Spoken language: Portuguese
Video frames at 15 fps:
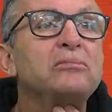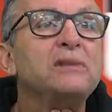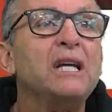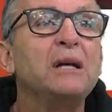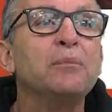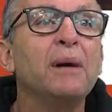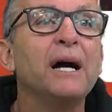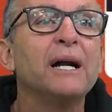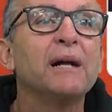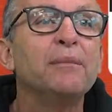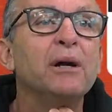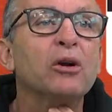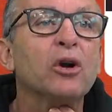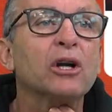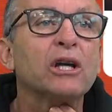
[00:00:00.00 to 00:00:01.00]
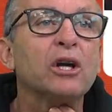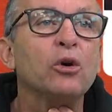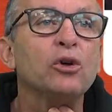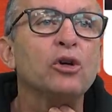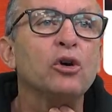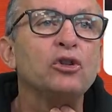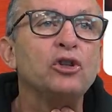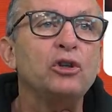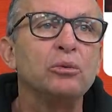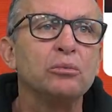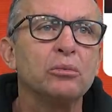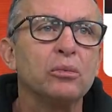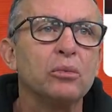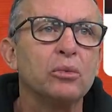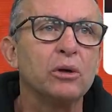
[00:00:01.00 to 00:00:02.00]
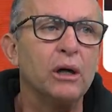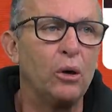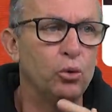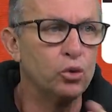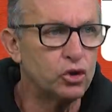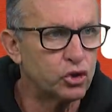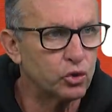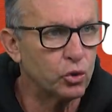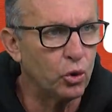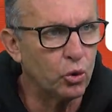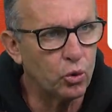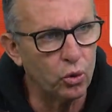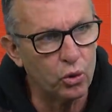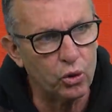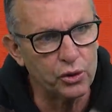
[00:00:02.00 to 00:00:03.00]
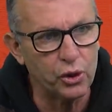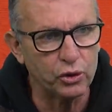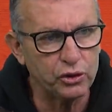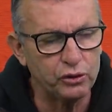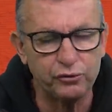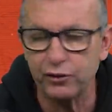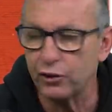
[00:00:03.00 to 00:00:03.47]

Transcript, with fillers: Neymar é melhor que Ronaldinho Gaúcho ou o Ronaldinho